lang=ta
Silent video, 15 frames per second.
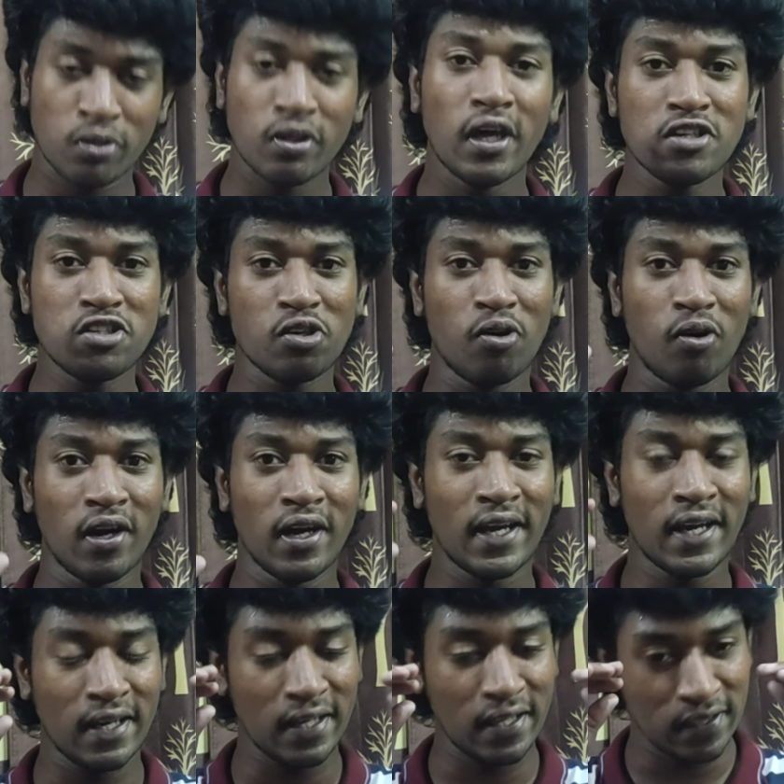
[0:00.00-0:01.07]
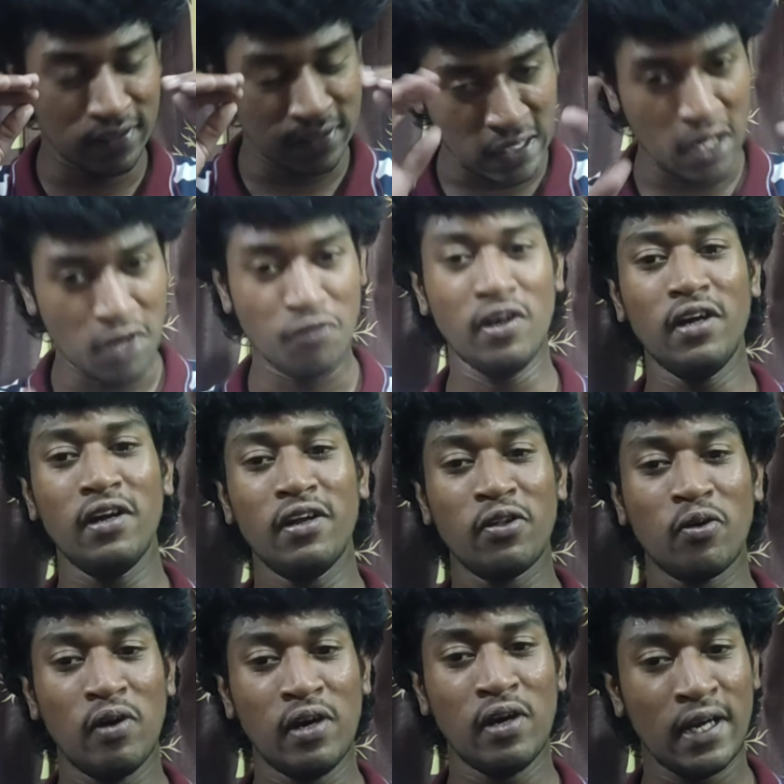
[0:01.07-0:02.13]
சுதாரிச்சுக்கோங்க சேஃபாக
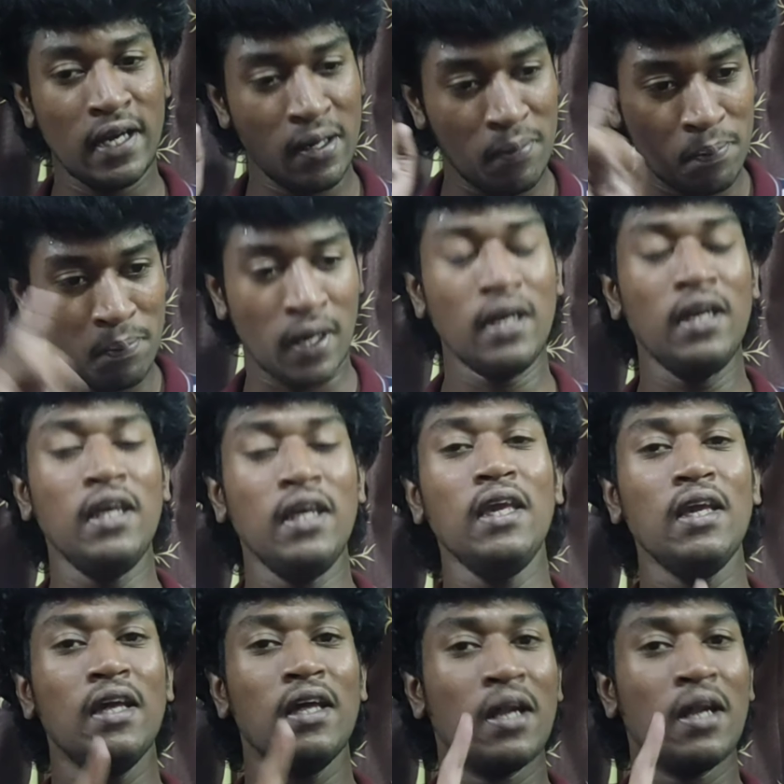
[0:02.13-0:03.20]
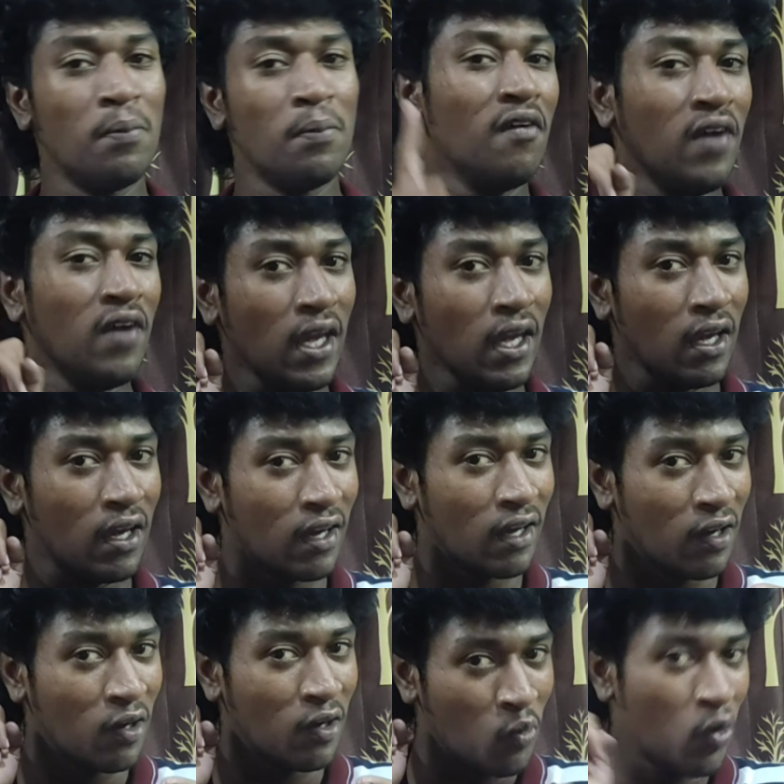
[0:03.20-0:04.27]
இருந்துக்கோங்க மணி ரொம்பவே
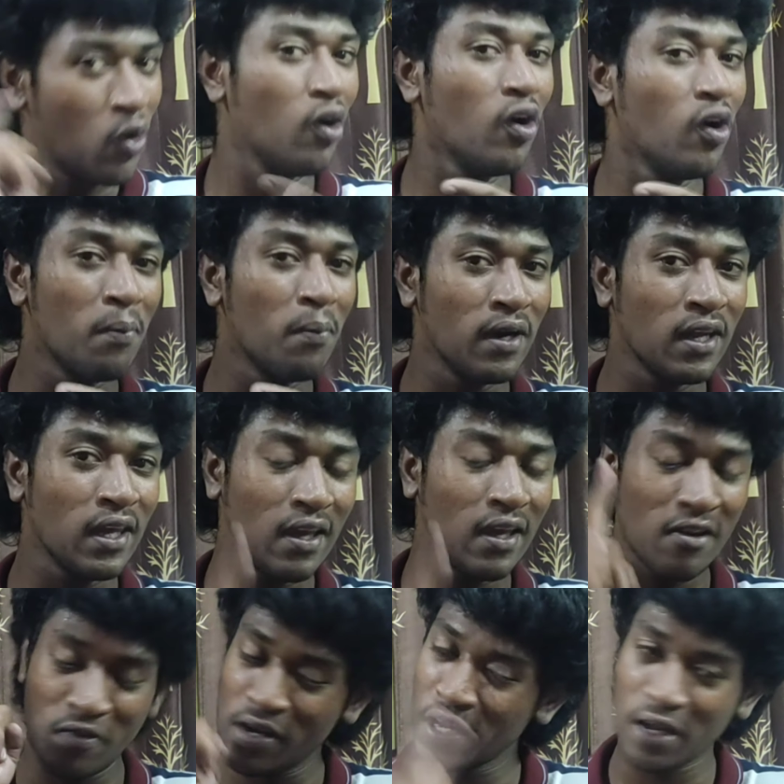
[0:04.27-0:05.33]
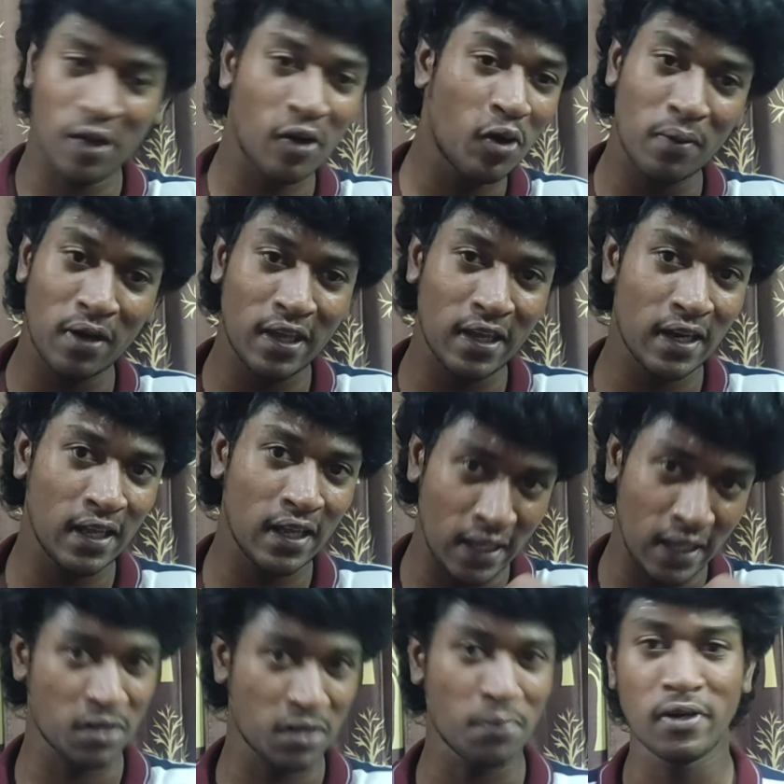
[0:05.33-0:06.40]
உங்களோட மணி வேறு யாரோட
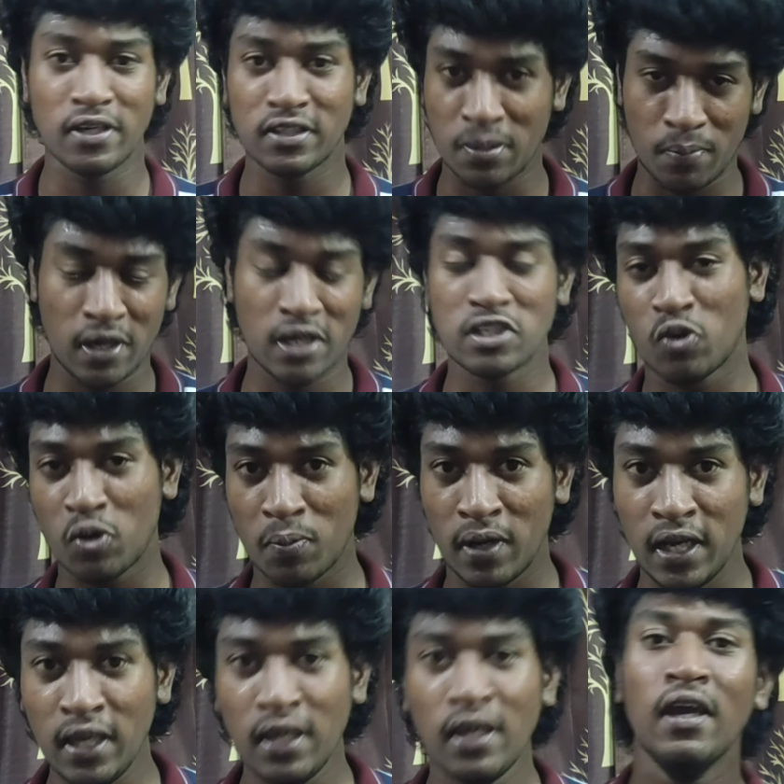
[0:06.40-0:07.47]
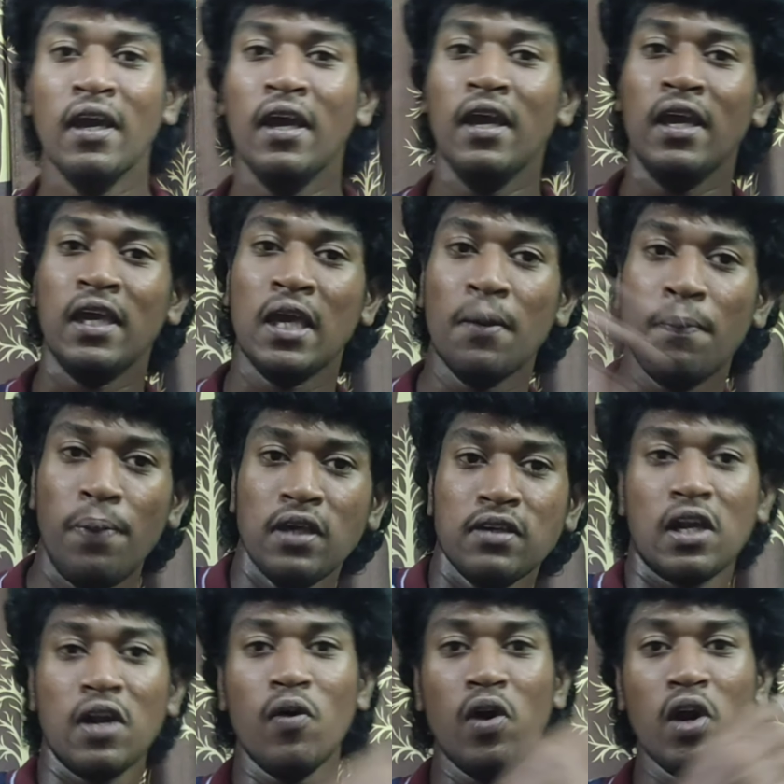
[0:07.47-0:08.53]
மடிக்கிறேன் நீங்கள் கஷ்டப்பட்டு சம்பாரிச்ச ஒரு மணி எப்படி
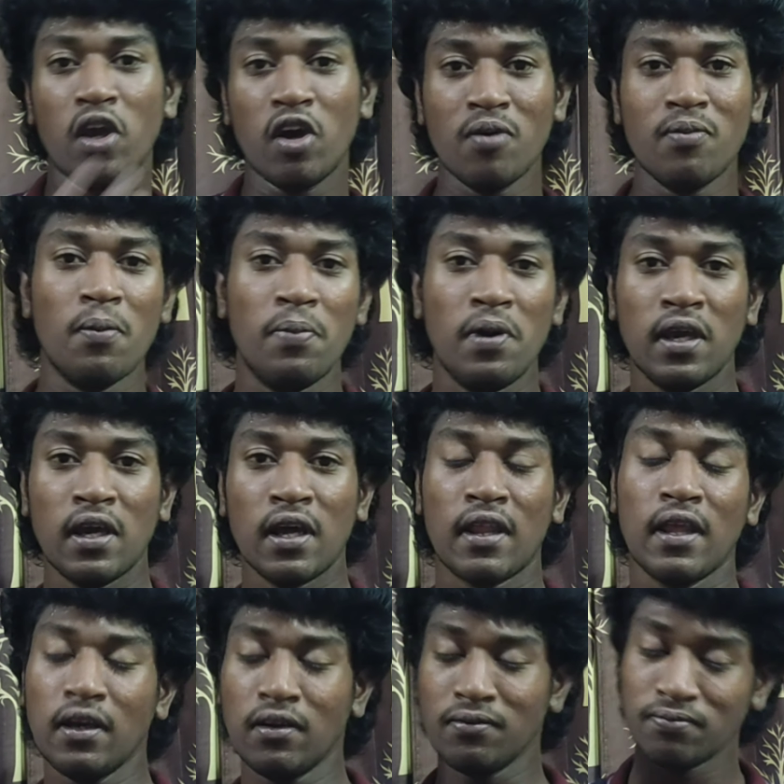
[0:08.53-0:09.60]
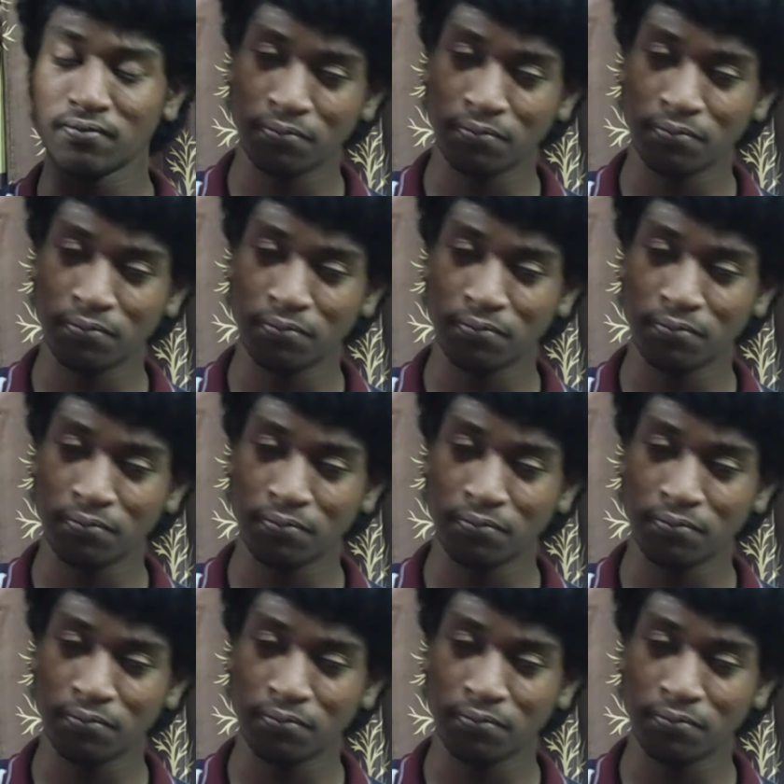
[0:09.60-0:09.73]
செலவழிக்கணும் அப்படிங்கிறத